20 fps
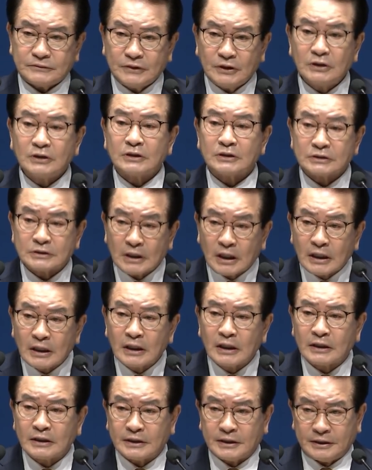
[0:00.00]
그렇게
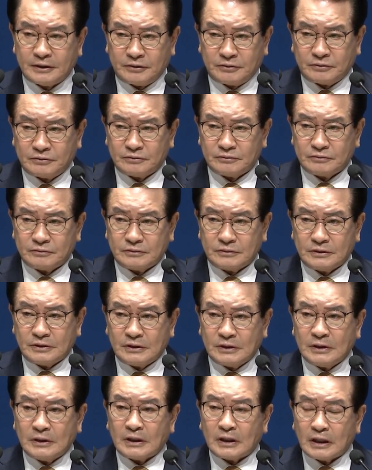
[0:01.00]
살아야 돼요.
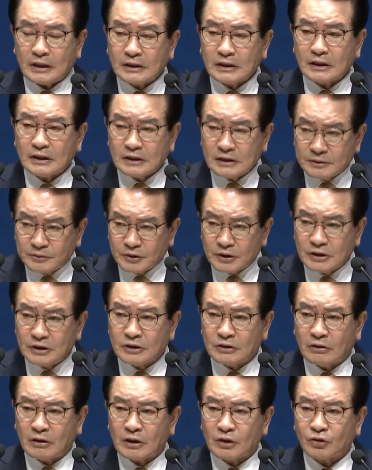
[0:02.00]
하나님을
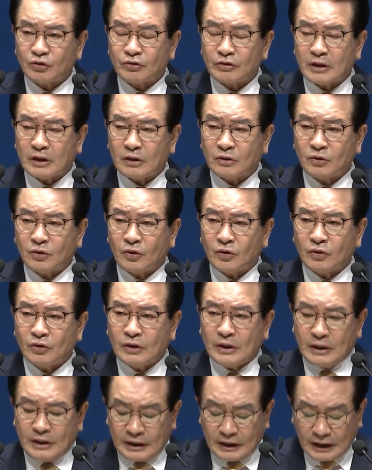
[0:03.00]
영화롭게
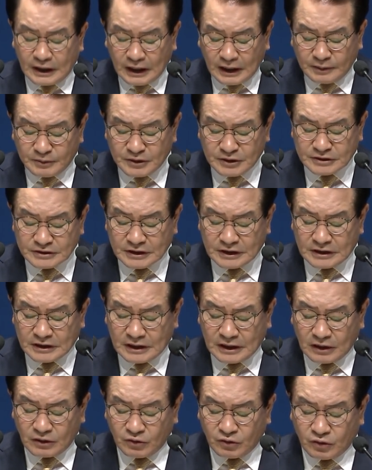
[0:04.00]
하고 하나님을
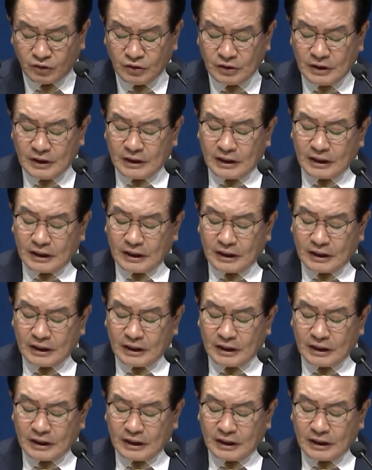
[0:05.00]
찬양하고